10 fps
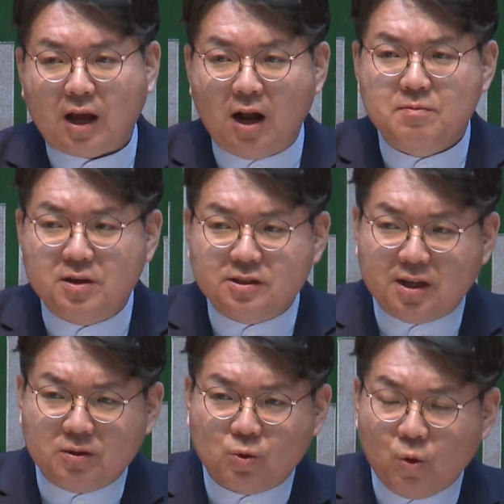
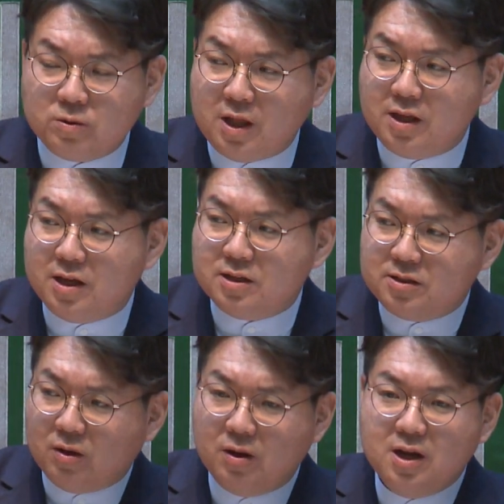갈멜산
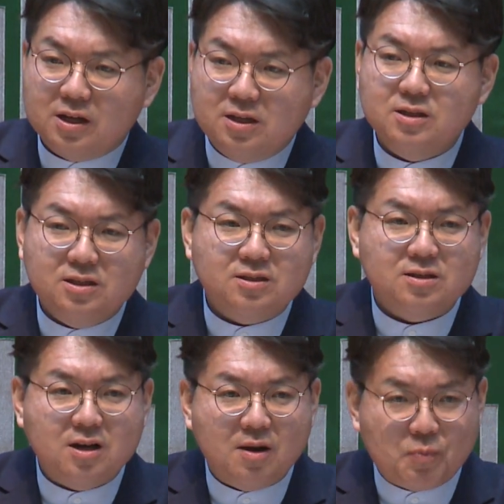꼭대기에서 그
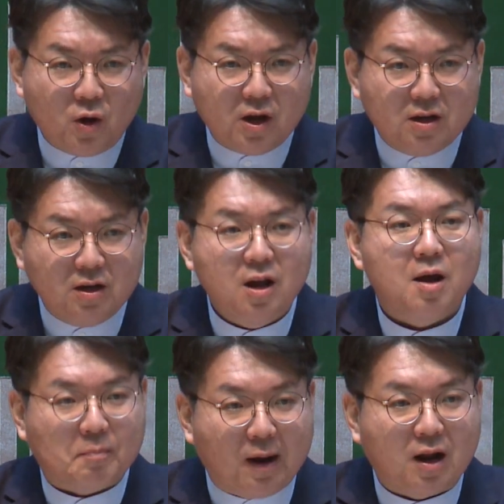이스라엘 평야를
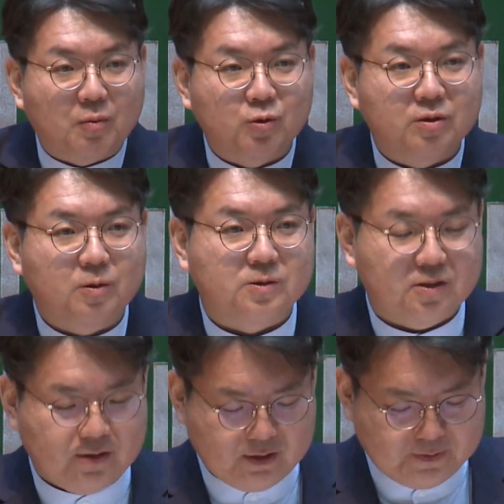바라보는
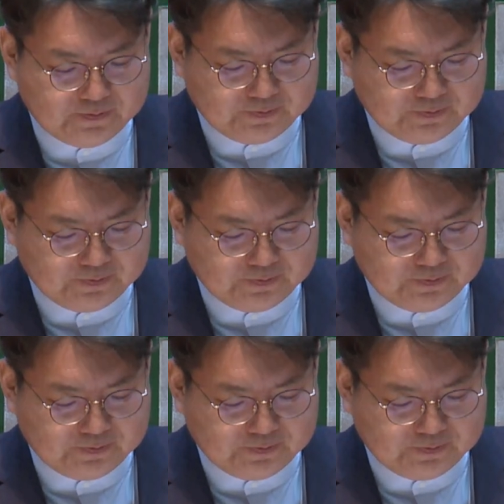것이었어요.